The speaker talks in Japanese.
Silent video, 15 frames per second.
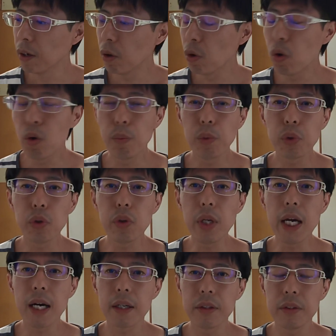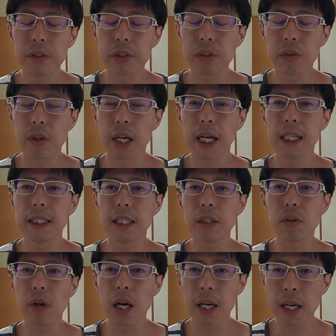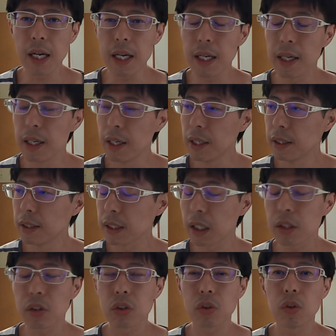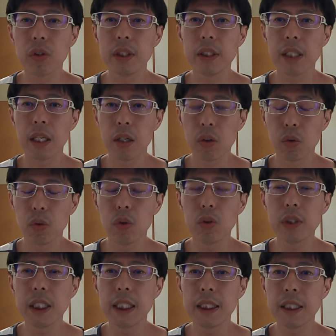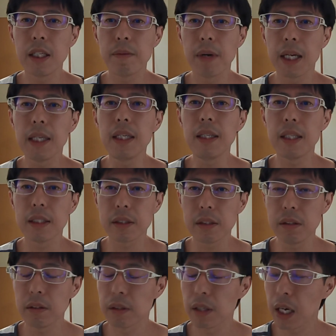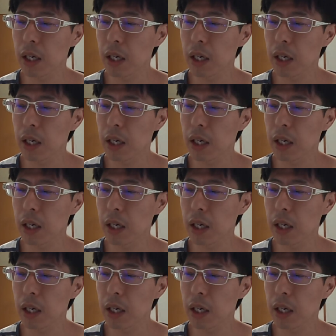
大元であるその会社とかが、ちゃんと消費税を納税しればいいんです。